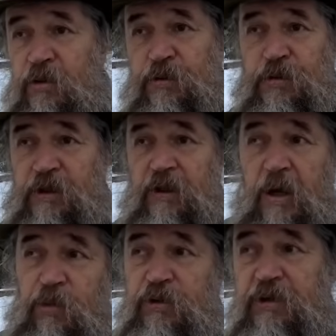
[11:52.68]

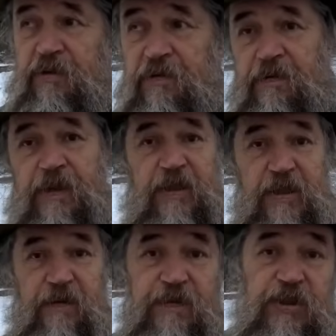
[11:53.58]
культурных работников
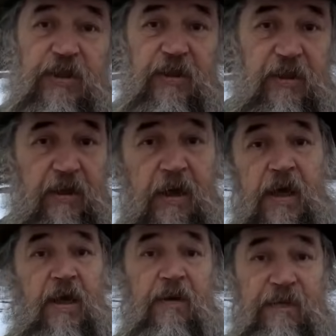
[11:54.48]
выросли в 4,
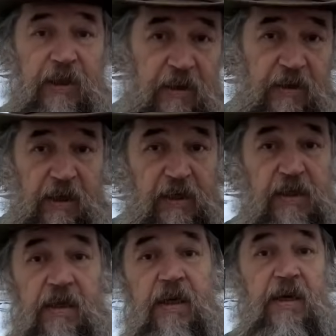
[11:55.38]
в 3
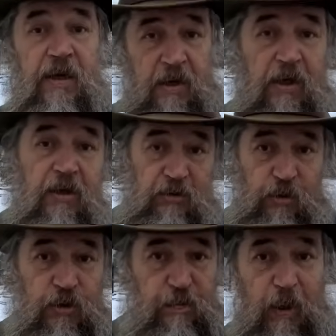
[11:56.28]
раза,
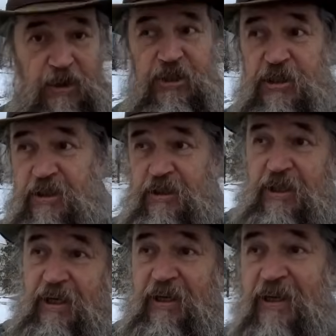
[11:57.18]
то есть большие
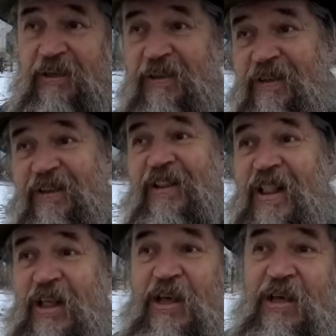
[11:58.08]
стали.
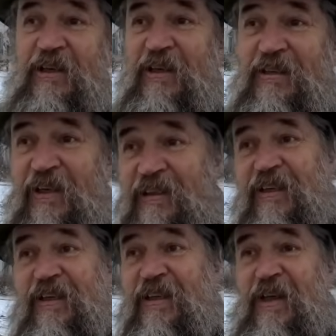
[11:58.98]

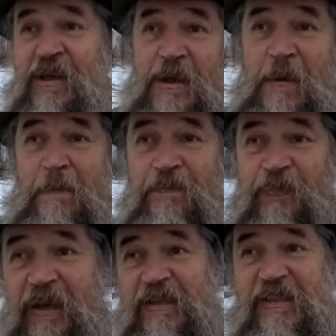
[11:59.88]
Иногда,
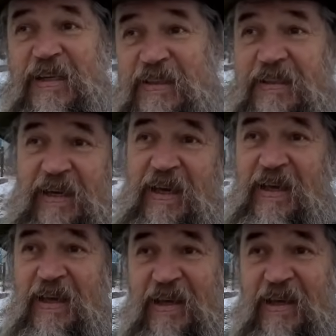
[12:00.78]
значит,